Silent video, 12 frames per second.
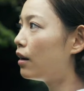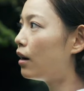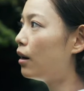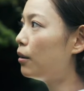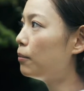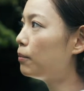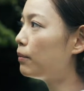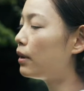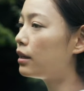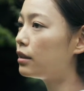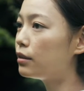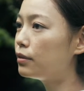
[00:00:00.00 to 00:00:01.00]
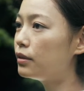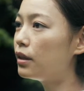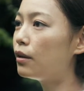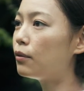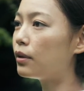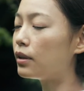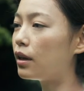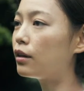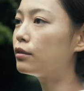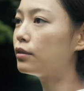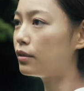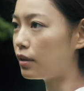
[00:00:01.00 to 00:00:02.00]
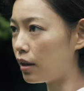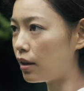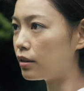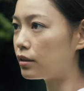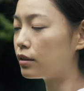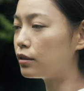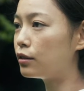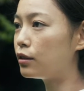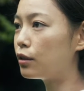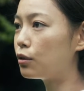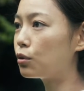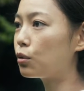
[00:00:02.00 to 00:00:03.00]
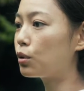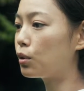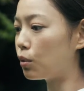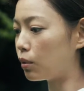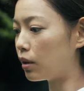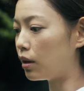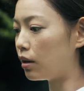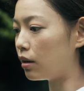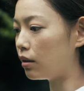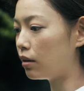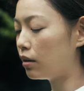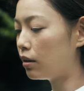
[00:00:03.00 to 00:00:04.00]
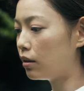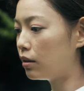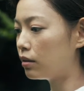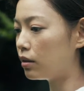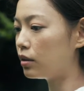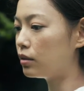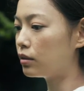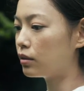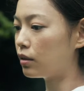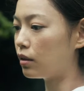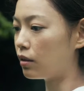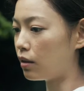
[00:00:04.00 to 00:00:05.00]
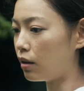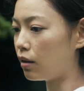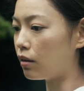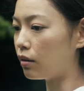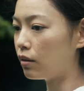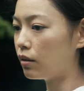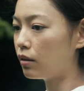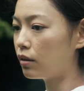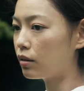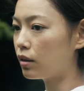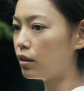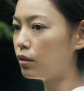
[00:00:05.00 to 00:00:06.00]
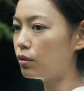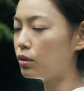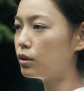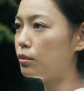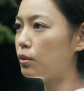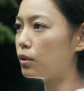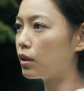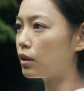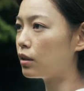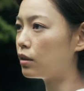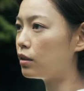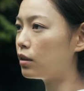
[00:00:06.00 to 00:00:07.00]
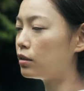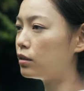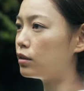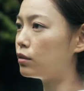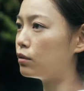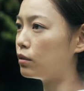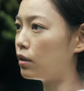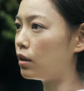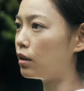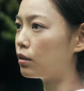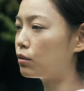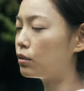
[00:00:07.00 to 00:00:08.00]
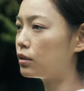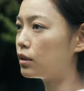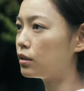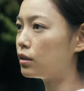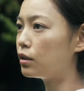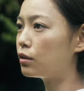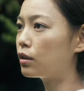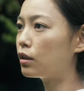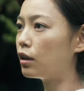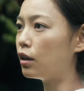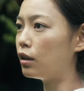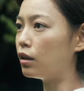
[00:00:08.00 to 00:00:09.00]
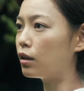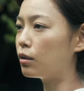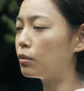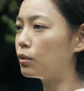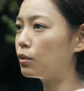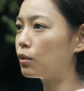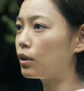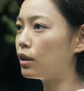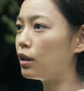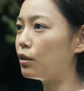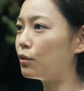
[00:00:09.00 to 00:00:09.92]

あんまり普段はなくて、撮影の時とかですかね。着るとしても浴衣になっちゃうんで、こういう撮影の機会に着物を着れ